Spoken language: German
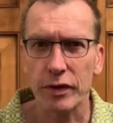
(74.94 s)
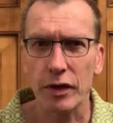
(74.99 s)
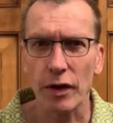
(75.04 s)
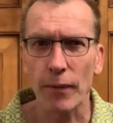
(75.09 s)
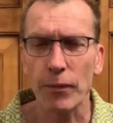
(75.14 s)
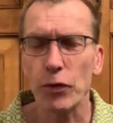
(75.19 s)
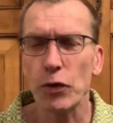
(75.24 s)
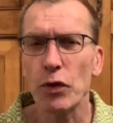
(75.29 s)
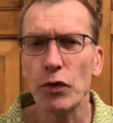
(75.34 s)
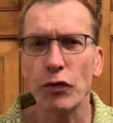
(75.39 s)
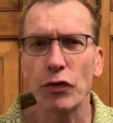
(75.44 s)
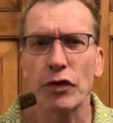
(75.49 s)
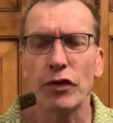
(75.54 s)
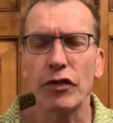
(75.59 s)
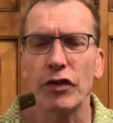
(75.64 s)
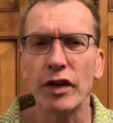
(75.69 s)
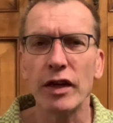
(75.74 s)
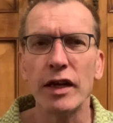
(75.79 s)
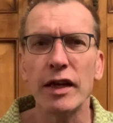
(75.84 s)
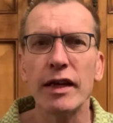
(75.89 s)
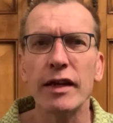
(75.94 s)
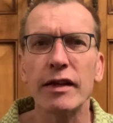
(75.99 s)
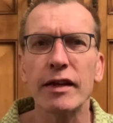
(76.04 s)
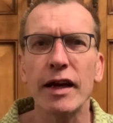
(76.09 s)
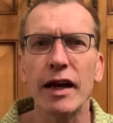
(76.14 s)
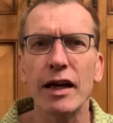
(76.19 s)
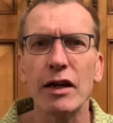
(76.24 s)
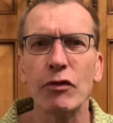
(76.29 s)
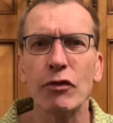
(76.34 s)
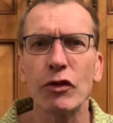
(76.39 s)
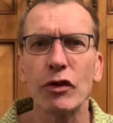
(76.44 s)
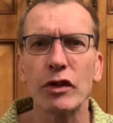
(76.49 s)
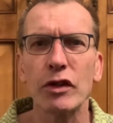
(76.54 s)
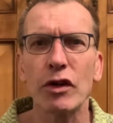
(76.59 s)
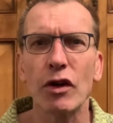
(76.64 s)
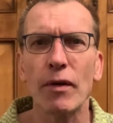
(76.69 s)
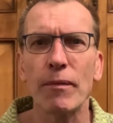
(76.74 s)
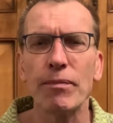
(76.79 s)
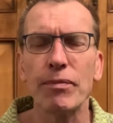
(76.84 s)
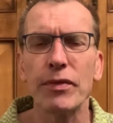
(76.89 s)
da dürfen Sie nicht einfach
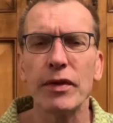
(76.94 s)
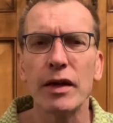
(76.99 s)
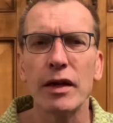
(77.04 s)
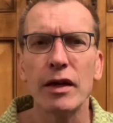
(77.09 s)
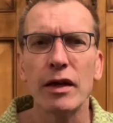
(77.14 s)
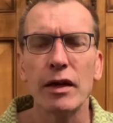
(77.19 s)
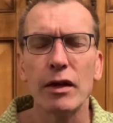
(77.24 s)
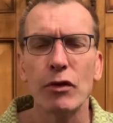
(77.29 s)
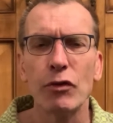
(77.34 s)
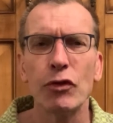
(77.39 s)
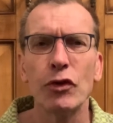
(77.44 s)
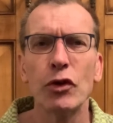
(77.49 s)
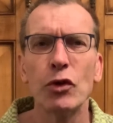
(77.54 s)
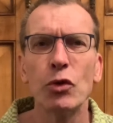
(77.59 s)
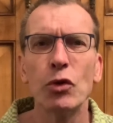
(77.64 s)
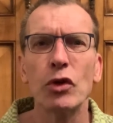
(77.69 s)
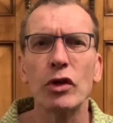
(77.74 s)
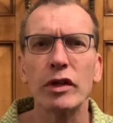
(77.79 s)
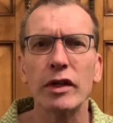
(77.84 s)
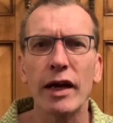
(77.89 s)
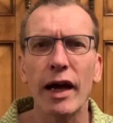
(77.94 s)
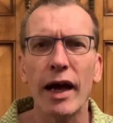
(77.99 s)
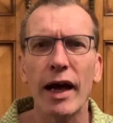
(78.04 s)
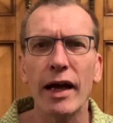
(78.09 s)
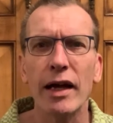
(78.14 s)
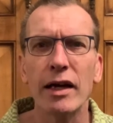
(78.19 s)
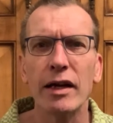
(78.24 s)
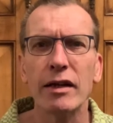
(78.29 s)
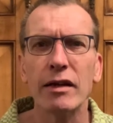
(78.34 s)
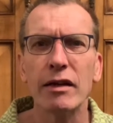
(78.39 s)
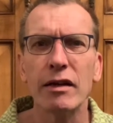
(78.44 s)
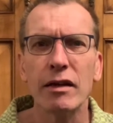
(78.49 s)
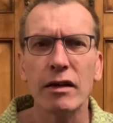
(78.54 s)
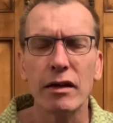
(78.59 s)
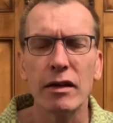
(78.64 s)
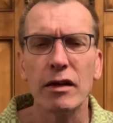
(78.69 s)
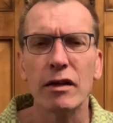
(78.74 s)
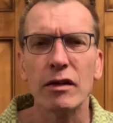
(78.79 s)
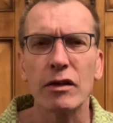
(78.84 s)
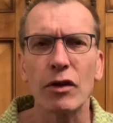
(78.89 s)
dann verurteilen,
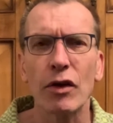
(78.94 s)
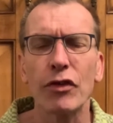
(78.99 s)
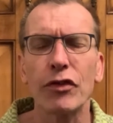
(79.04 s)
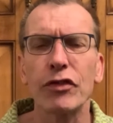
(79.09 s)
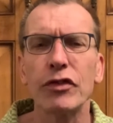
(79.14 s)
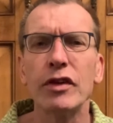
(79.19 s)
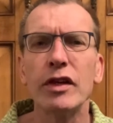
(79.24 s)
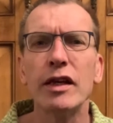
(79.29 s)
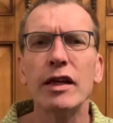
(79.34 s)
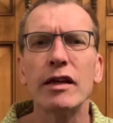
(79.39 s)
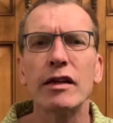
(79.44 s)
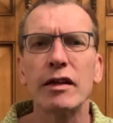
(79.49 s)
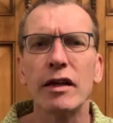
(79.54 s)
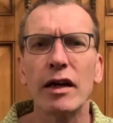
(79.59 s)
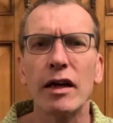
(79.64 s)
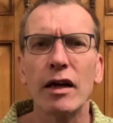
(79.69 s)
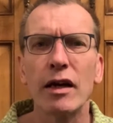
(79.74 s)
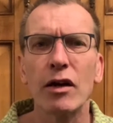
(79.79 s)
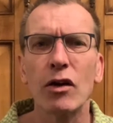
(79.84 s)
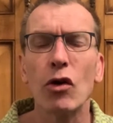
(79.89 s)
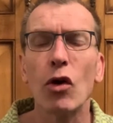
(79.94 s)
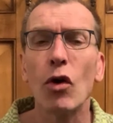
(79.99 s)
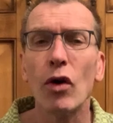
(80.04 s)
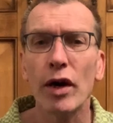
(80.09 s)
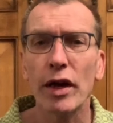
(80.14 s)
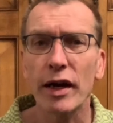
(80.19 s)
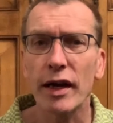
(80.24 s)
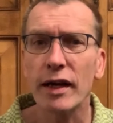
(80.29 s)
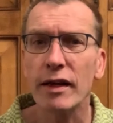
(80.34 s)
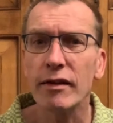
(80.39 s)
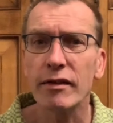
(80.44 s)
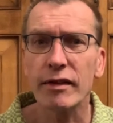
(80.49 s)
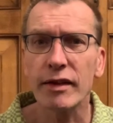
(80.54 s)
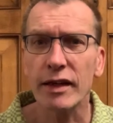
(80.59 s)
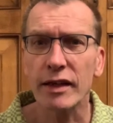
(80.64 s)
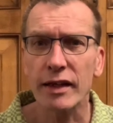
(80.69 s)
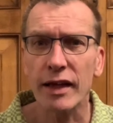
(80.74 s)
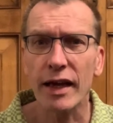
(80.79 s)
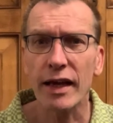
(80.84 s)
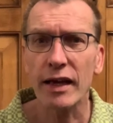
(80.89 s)
dass nicht äh, kohärent
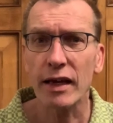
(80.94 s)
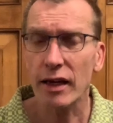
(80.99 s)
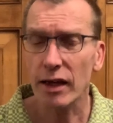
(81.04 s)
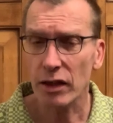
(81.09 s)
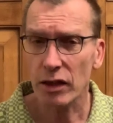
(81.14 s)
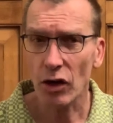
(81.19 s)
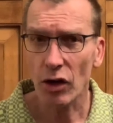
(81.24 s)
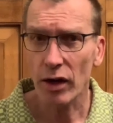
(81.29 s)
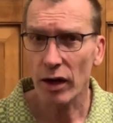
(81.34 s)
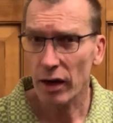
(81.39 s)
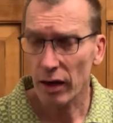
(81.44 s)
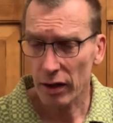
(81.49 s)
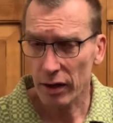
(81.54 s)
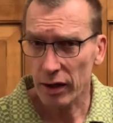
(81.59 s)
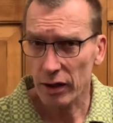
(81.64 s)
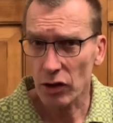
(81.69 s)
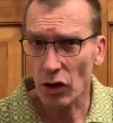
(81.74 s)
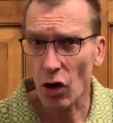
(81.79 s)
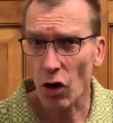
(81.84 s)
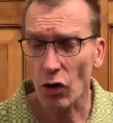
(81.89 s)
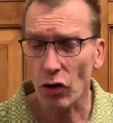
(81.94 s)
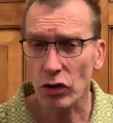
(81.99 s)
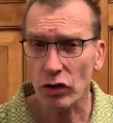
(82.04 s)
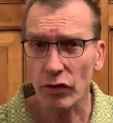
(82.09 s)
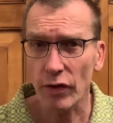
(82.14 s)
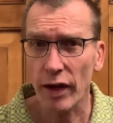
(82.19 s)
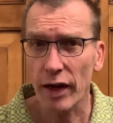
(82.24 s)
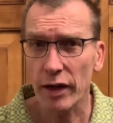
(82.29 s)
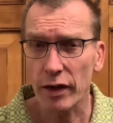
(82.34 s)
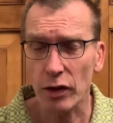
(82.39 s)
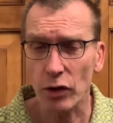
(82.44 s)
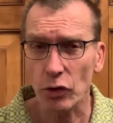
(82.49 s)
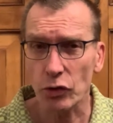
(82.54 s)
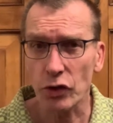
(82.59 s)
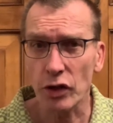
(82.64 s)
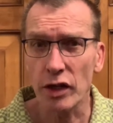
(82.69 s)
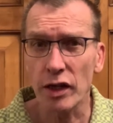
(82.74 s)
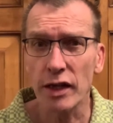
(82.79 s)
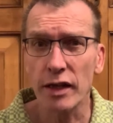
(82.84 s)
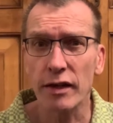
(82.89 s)
gedacht werde
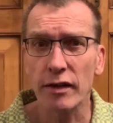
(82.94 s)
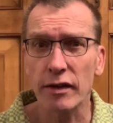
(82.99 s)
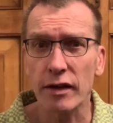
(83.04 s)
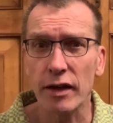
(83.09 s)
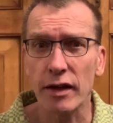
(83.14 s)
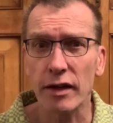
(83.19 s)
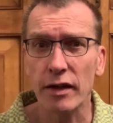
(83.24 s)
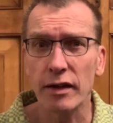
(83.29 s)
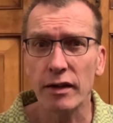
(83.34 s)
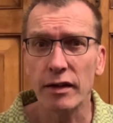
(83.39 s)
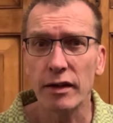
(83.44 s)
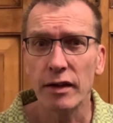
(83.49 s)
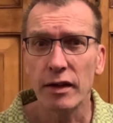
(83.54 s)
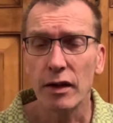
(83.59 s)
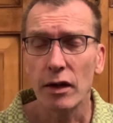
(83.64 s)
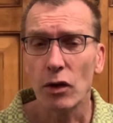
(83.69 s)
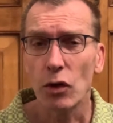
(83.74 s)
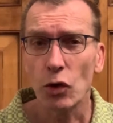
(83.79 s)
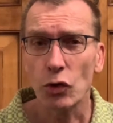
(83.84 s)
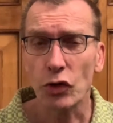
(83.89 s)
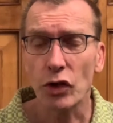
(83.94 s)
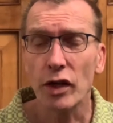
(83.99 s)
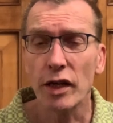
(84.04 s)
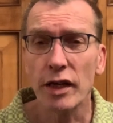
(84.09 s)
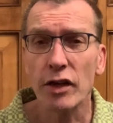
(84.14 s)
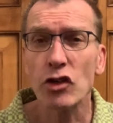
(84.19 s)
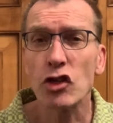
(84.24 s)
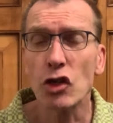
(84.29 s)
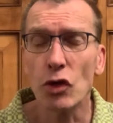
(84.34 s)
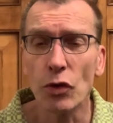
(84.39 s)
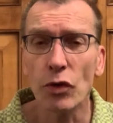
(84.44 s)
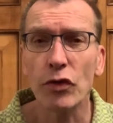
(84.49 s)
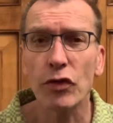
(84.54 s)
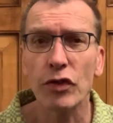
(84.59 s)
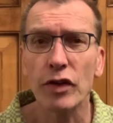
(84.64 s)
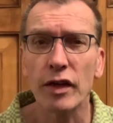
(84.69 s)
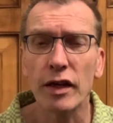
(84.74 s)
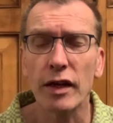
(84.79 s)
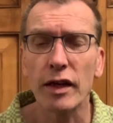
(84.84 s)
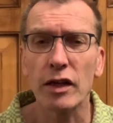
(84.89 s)
oder nicht, äh, oder nicht
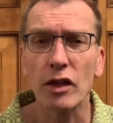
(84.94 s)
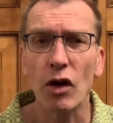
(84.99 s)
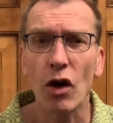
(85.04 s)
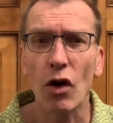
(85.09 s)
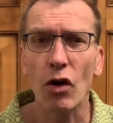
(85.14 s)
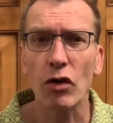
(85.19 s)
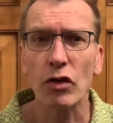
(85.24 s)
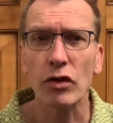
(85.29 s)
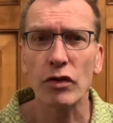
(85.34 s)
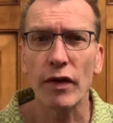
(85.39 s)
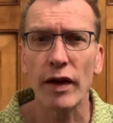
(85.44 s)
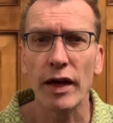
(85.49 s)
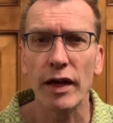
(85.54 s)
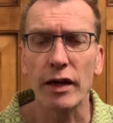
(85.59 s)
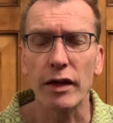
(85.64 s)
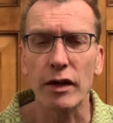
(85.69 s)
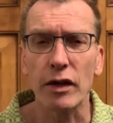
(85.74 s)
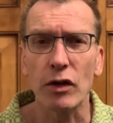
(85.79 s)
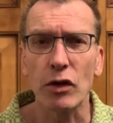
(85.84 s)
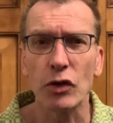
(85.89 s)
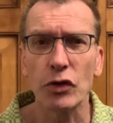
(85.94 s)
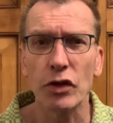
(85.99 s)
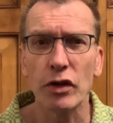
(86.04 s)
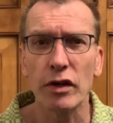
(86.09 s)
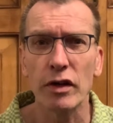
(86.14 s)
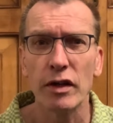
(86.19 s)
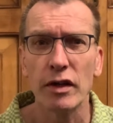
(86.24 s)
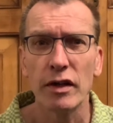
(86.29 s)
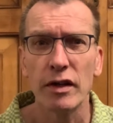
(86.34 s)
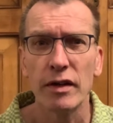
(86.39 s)
schlüssig gedacht werde, oder?